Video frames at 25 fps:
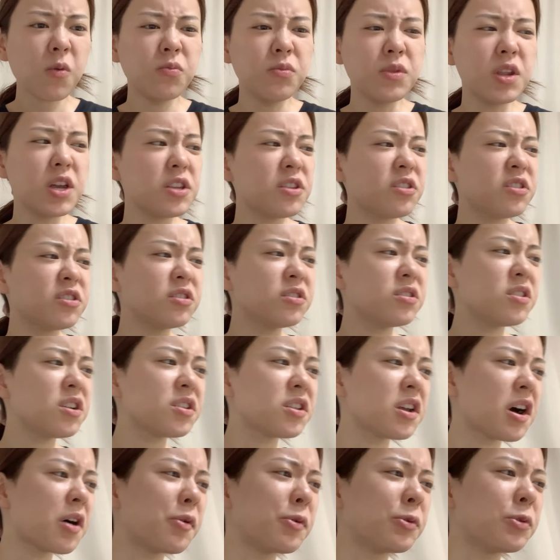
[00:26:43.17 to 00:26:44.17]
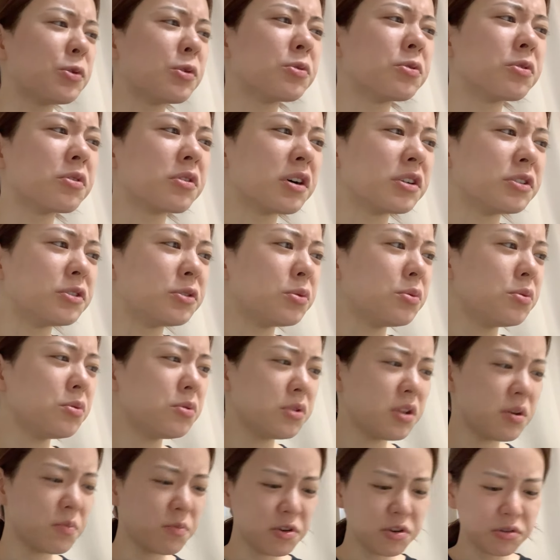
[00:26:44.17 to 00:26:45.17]
熱出たこととかど
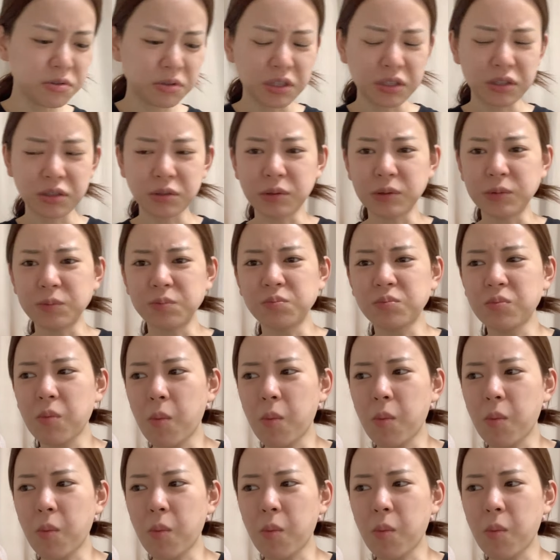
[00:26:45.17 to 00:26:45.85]
うでもよくなったう